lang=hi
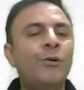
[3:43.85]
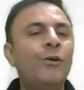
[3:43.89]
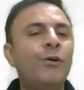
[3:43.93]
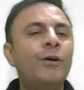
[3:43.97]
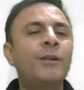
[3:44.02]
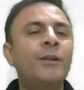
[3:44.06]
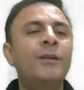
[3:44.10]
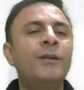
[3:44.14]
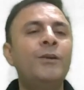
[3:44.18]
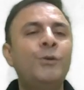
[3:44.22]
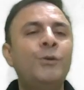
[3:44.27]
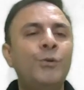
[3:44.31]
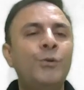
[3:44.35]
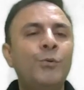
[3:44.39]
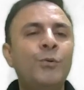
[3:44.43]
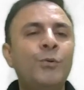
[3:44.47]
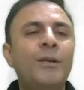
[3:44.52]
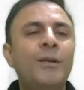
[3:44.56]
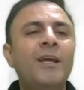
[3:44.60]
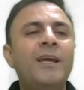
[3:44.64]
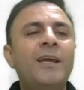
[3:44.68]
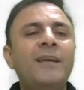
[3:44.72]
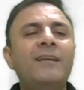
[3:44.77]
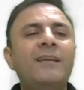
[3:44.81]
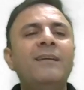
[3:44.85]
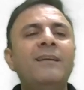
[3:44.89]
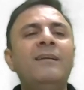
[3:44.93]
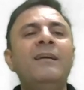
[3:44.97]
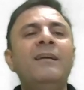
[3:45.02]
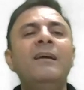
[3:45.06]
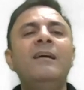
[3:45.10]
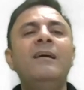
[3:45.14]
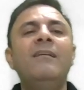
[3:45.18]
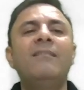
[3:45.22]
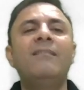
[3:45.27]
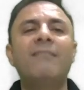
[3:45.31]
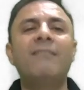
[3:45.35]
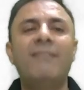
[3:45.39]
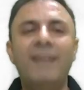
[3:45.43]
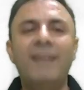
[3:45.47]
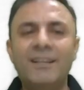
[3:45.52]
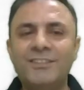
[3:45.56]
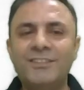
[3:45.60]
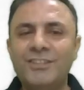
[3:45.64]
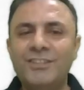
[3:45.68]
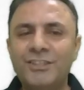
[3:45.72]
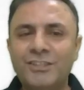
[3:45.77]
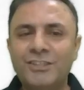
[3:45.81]
और नोट है कि
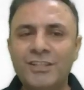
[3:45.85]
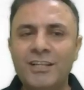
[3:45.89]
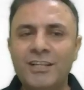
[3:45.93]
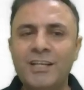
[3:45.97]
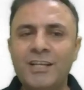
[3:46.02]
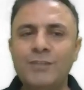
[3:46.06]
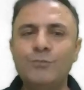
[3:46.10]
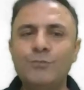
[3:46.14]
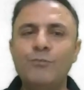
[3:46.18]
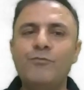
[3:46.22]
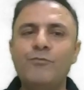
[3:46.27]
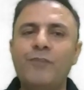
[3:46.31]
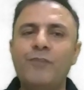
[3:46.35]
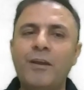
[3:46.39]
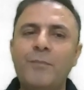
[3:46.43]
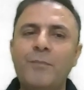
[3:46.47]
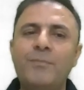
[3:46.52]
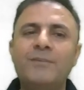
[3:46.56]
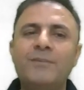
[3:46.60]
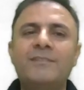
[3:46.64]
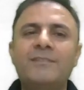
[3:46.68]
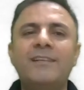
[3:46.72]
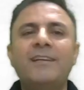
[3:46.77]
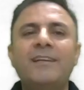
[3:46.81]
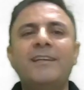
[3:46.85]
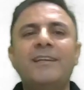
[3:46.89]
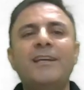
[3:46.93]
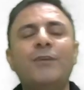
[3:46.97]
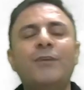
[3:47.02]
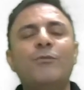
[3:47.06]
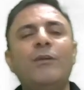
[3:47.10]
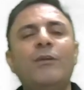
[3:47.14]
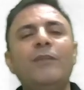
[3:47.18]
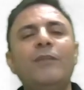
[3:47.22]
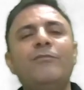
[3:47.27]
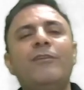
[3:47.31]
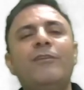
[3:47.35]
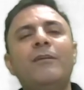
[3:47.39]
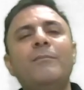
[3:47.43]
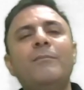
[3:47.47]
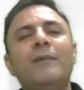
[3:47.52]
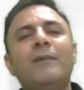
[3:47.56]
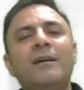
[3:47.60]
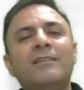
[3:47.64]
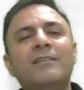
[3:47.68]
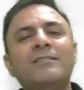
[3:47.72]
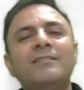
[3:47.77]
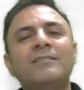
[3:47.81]
रिलैक्सेशन है जो फाइव परसेंट है क्वालिफाई
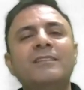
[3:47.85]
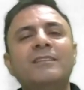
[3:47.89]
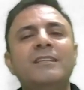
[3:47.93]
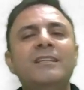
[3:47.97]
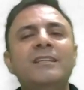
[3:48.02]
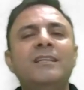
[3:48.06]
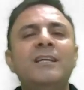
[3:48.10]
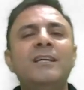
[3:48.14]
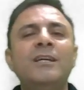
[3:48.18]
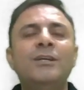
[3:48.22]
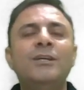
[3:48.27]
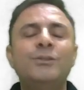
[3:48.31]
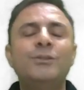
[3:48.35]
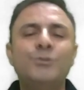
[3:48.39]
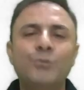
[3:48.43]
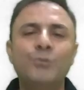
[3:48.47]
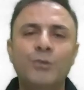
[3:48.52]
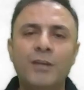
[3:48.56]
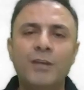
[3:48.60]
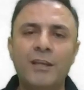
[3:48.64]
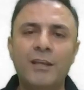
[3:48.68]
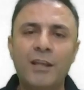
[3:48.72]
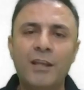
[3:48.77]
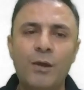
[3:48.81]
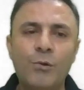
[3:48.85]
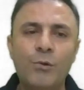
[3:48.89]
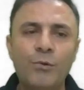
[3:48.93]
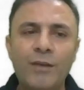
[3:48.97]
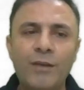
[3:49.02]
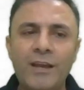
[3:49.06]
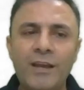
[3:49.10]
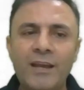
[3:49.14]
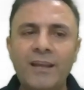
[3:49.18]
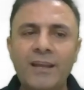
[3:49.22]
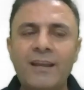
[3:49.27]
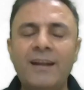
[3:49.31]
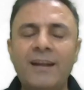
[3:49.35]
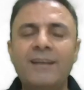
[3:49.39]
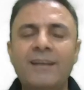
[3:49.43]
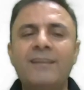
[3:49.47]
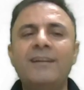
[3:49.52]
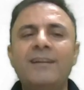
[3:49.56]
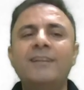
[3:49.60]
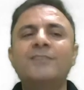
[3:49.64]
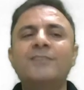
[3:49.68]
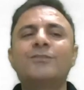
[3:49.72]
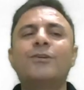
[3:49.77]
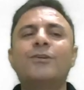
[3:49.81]
मार्क्स की जो कि अलाउड है
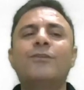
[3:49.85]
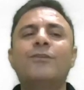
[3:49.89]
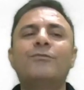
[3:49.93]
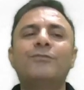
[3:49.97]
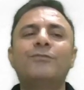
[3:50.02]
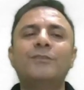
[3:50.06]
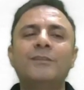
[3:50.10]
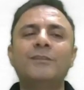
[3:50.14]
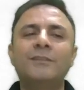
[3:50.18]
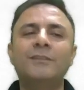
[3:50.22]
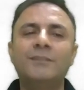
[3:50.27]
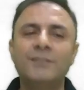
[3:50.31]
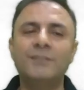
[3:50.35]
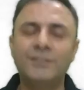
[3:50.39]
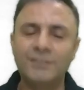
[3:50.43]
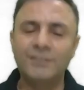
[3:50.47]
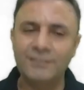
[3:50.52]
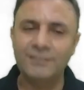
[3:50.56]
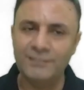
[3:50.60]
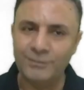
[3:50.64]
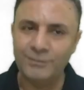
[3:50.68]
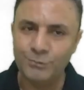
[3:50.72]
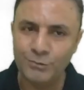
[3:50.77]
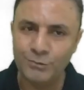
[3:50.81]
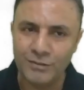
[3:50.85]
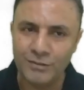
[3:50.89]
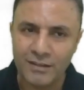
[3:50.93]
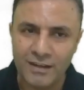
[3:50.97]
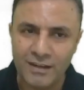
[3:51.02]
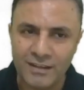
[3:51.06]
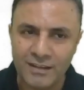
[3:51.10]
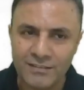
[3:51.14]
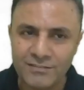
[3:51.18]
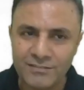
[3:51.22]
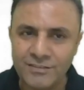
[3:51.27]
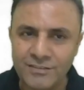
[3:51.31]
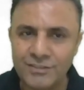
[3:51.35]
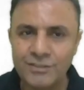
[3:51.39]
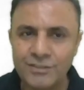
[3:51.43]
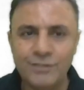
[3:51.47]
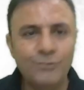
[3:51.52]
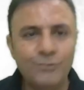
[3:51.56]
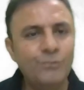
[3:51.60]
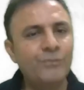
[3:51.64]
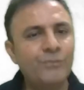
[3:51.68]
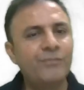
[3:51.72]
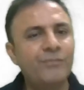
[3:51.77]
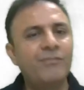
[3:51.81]
कैंडिडेट्स ऑफ शेड्यूल कास्ट
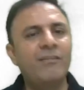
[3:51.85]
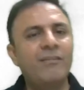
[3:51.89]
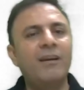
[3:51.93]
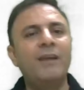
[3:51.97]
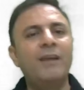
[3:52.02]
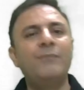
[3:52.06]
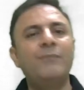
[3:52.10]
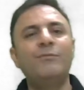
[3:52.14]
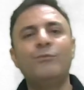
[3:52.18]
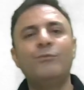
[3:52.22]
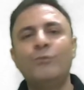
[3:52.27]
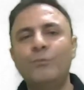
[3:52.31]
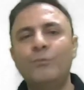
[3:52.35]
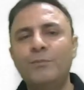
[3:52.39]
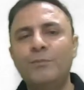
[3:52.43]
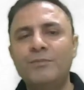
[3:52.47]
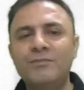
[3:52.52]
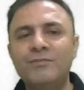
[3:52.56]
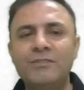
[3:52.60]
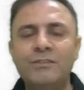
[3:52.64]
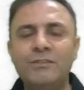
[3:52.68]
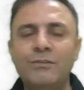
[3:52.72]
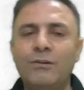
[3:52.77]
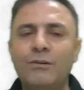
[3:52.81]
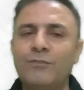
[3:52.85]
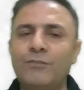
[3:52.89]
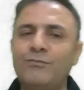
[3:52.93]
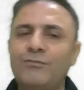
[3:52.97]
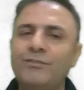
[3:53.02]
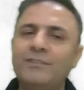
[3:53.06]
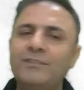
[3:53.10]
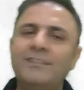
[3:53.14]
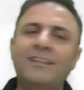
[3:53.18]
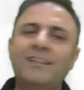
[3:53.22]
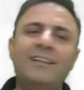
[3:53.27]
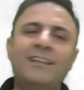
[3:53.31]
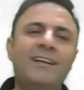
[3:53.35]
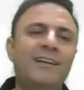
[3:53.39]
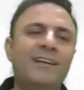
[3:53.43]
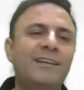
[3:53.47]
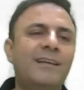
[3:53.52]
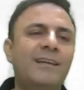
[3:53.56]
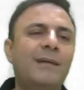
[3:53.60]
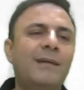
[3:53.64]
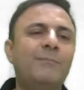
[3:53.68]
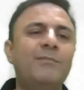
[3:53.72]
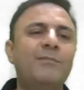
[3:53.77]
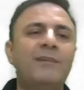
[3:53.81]
शेड्यूल ट्राइब ओ और फिजिकली
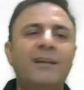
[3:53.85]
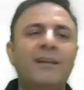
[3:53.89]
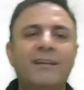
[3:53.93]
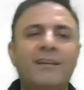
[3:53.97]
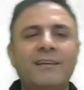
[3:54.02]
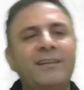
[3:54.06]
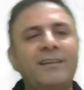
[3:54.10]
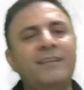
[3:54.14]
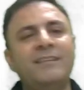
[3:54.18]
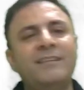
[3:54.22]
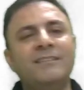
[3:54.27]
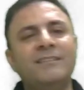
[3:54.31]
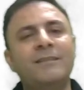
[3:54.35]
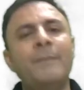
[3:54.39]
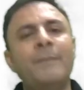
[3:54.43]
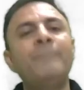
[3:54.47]
हैंडकैप कैटेगरी